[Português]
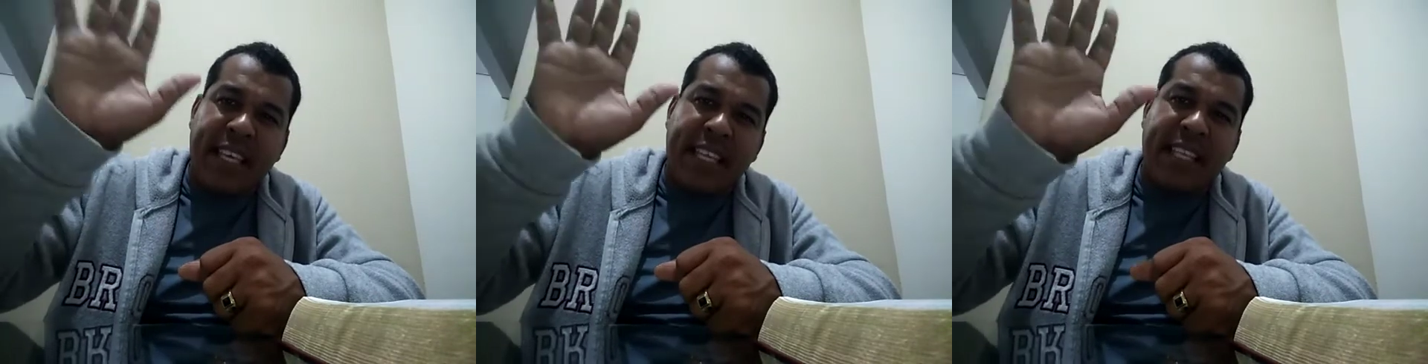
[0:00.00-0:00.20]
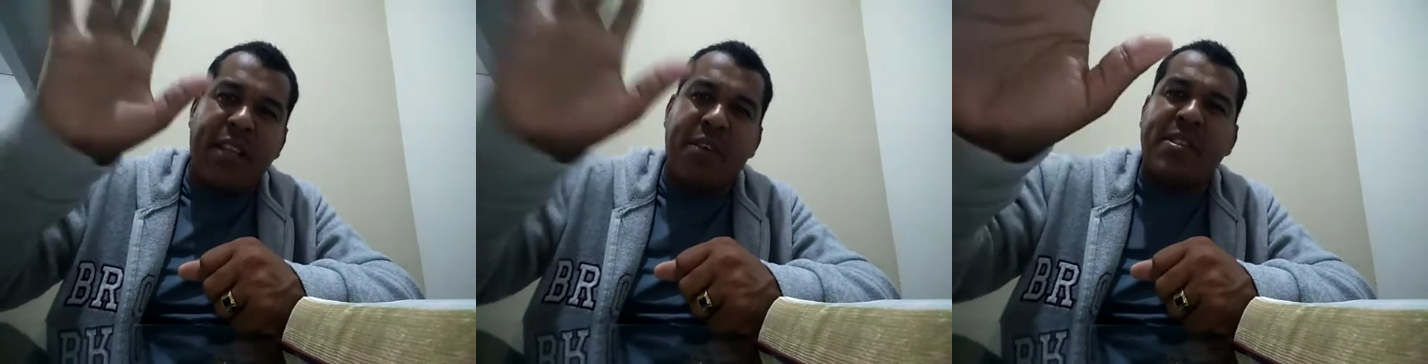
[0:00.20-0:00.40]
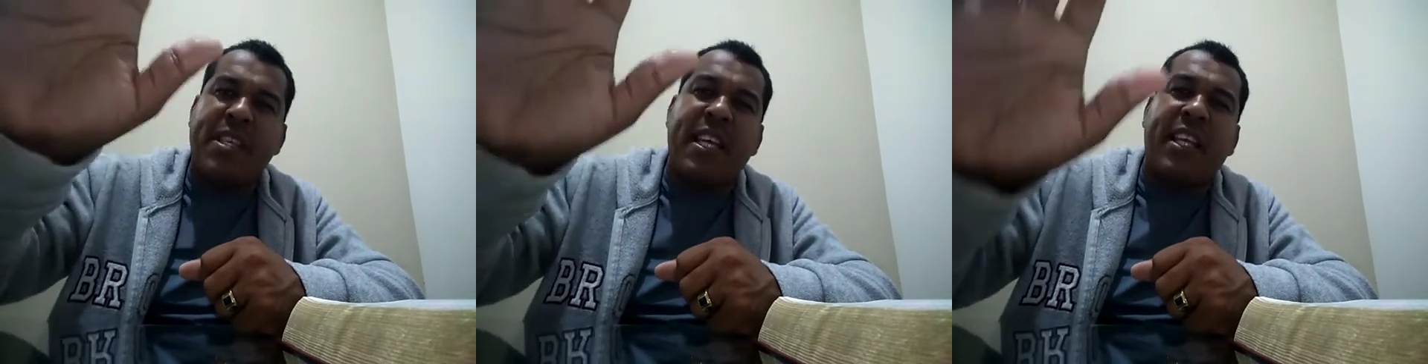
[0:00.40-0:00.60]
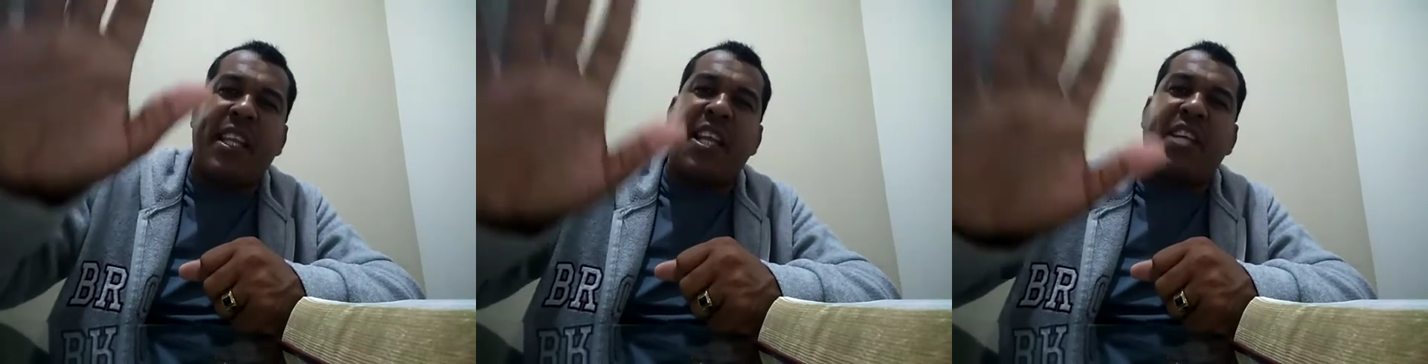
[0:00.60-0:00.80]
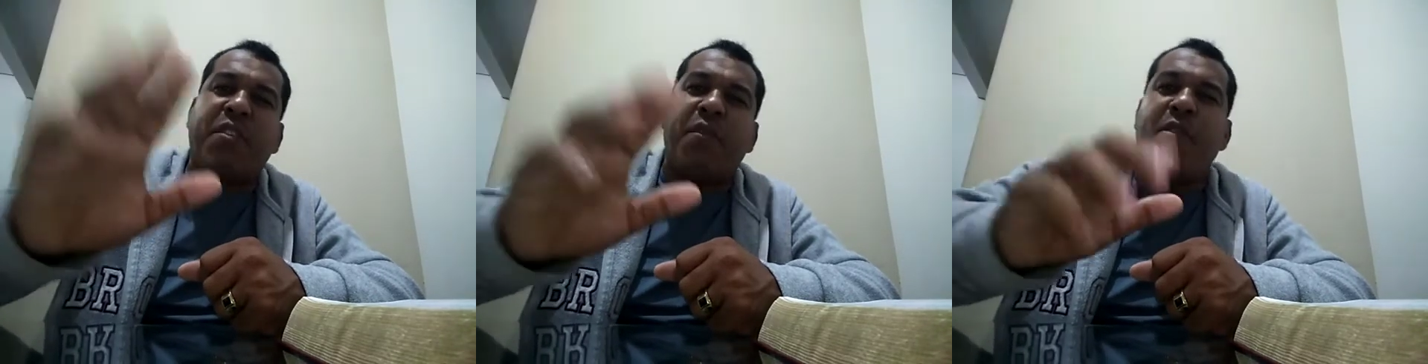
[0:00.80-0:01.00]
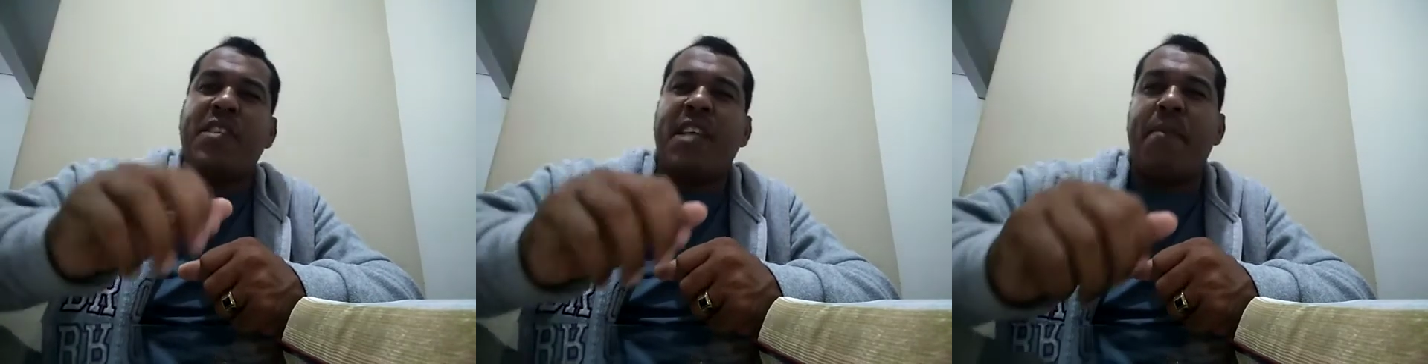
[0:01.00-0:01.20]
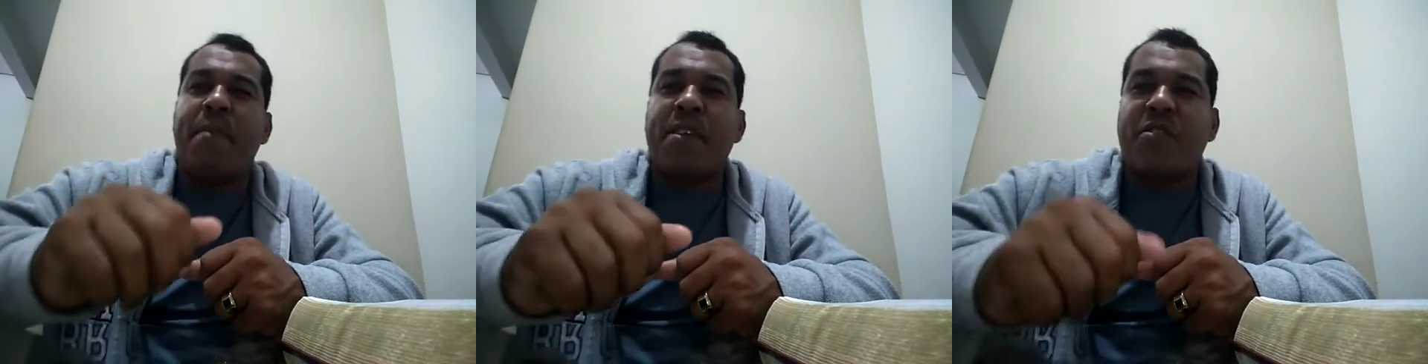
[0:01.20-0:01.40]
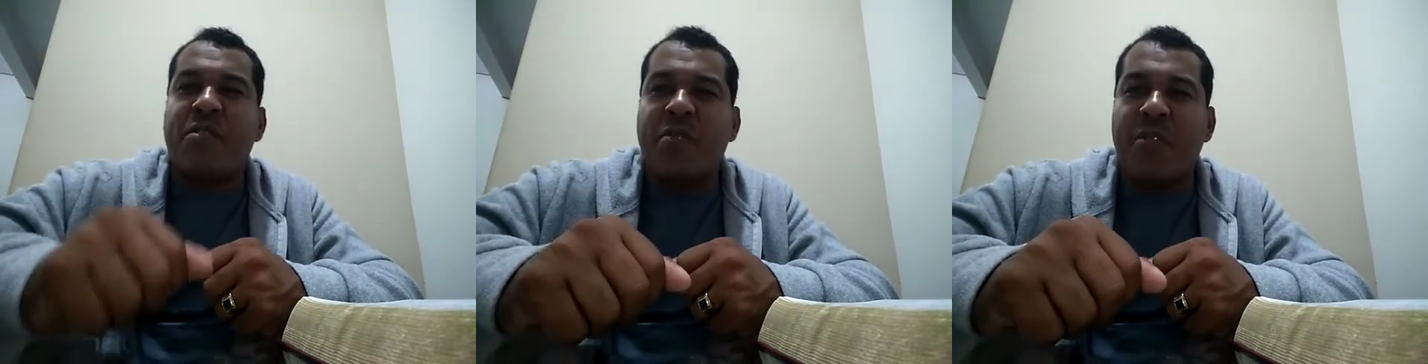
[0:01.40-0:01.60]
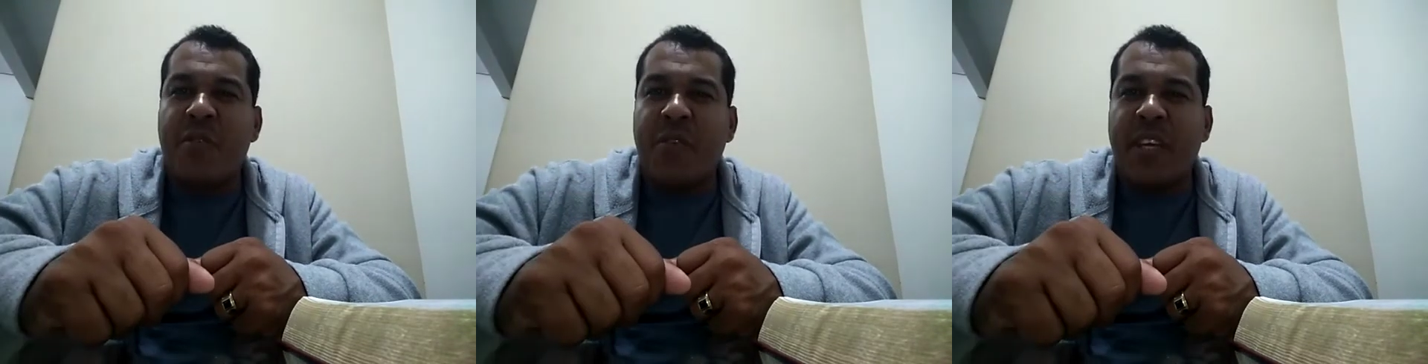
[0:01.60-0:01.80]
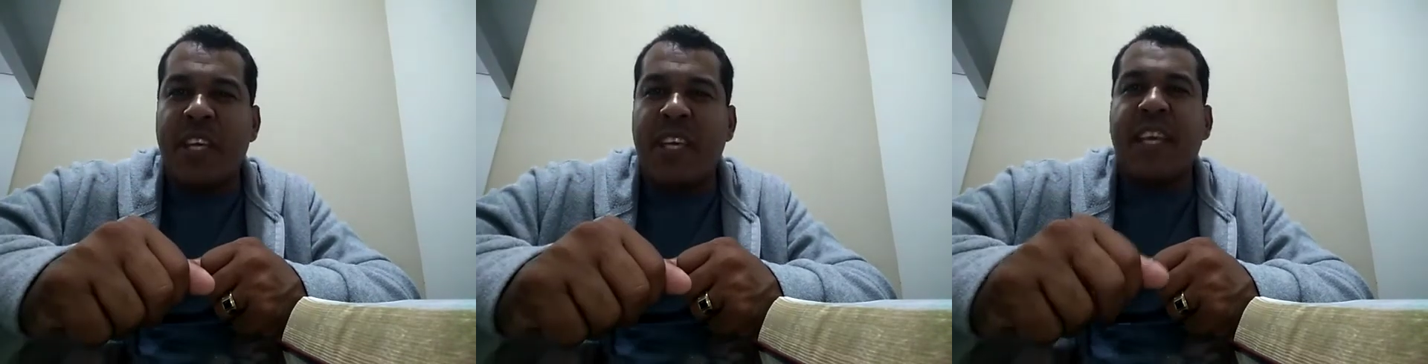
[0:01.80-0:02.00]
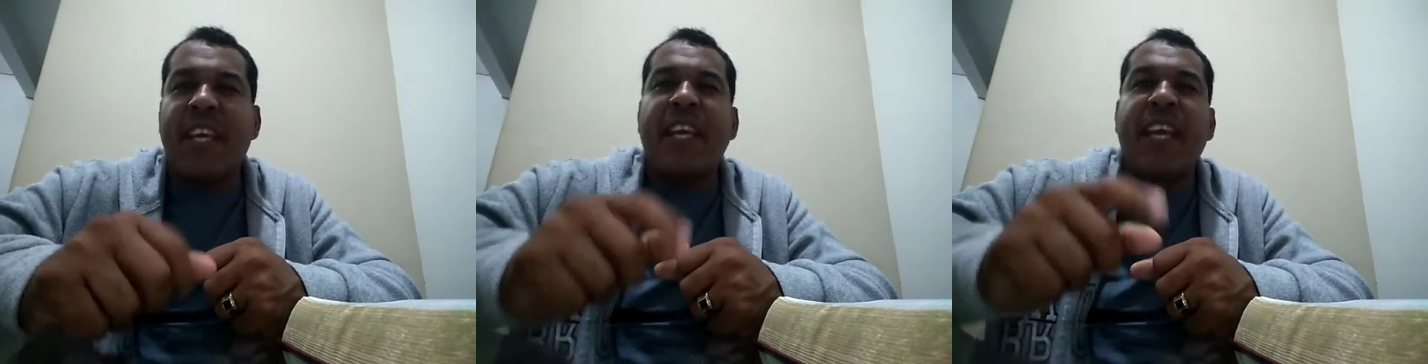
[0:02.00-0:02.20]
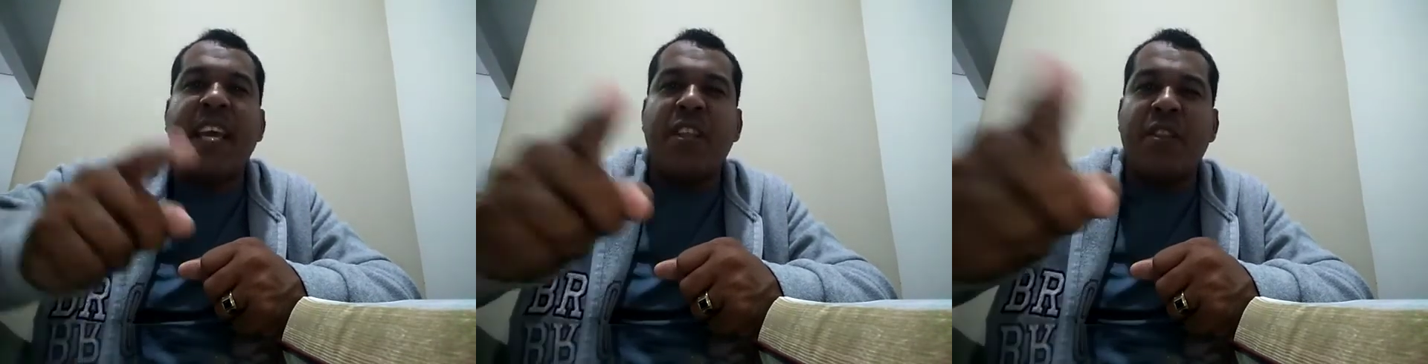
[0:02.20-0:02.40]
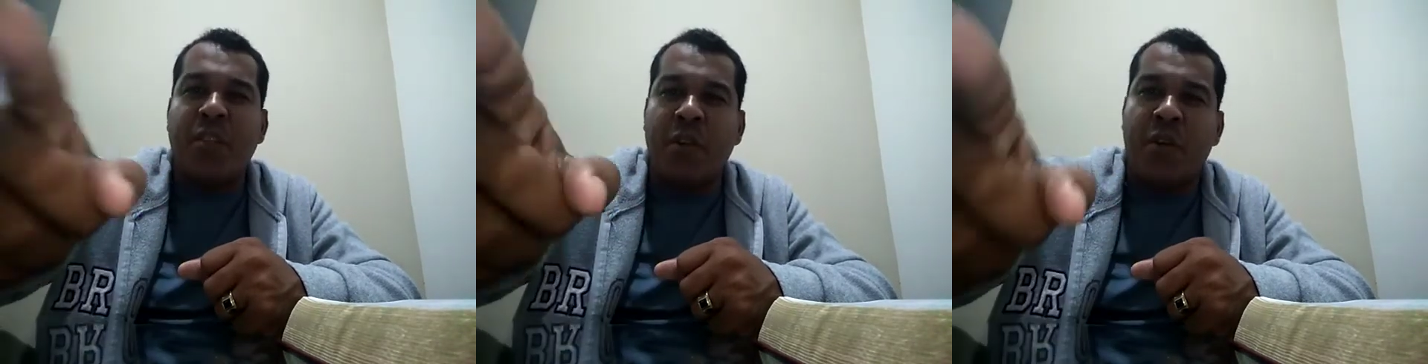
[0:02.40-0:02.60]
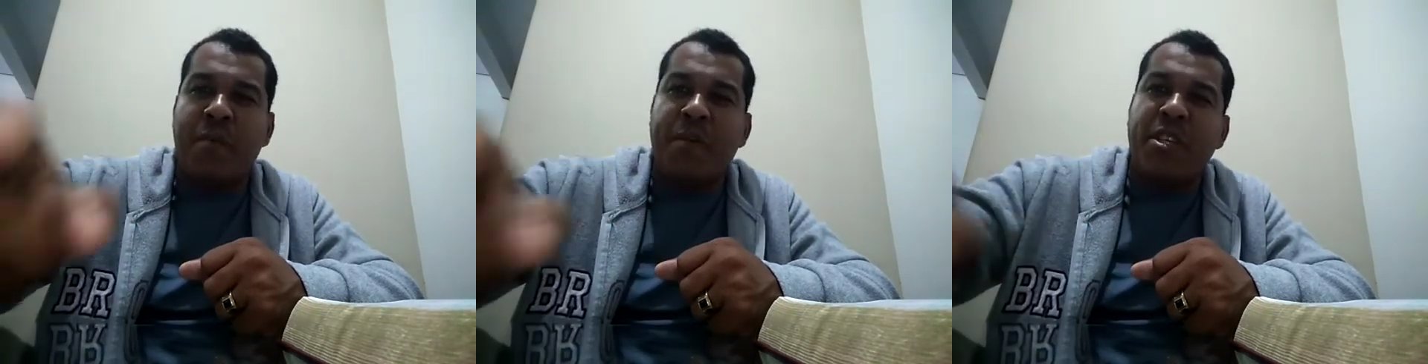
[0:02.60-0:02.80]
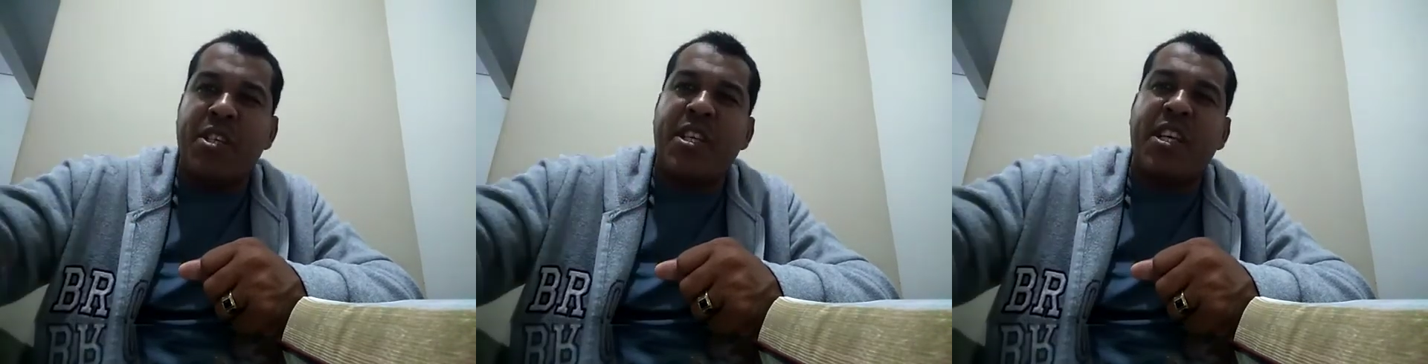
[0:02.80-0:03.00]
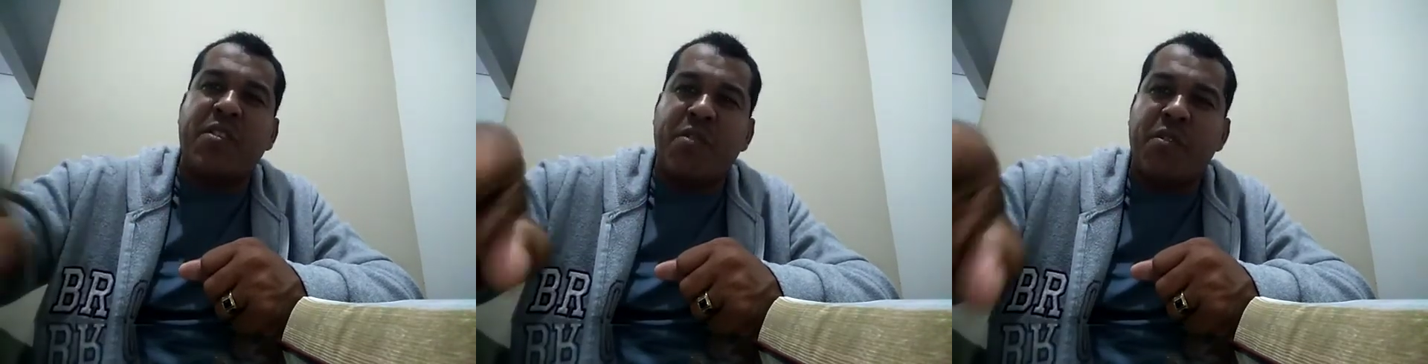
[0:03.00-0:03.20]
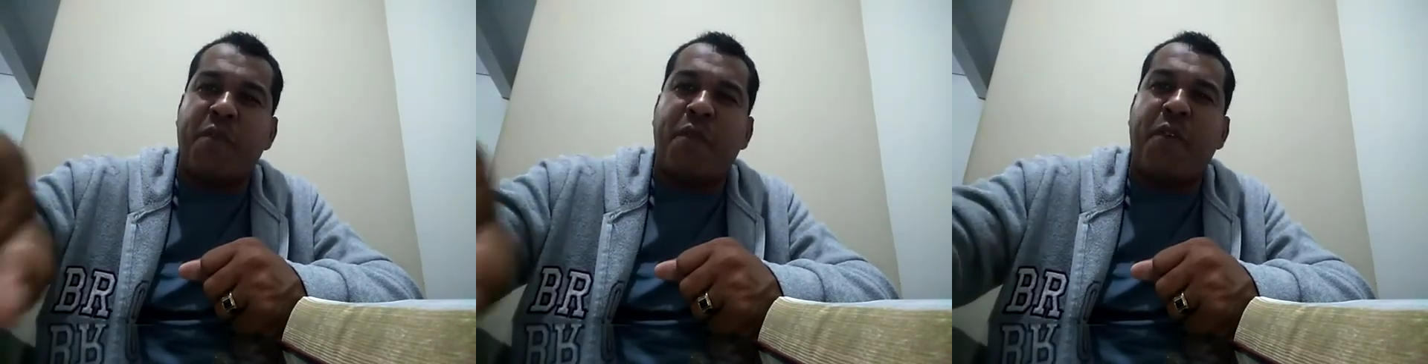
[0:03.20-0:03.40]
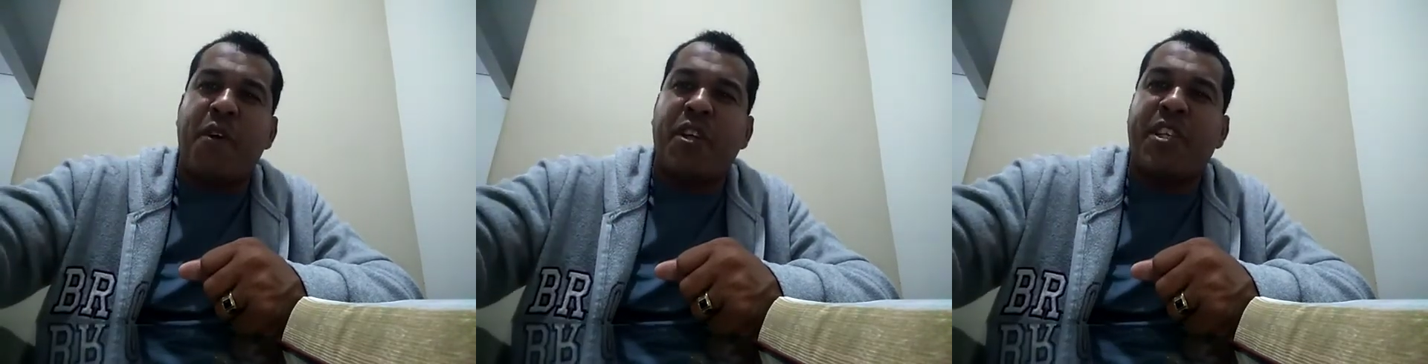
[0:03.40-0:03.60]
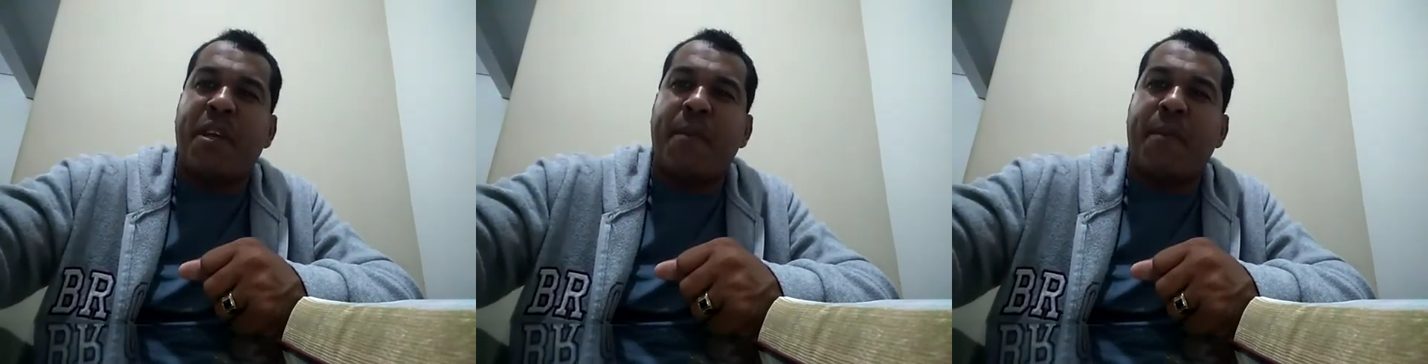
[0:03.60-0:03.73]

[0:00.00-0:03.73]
Que Deus em Cristo vos abençoe. Em nome de Jesus, um forte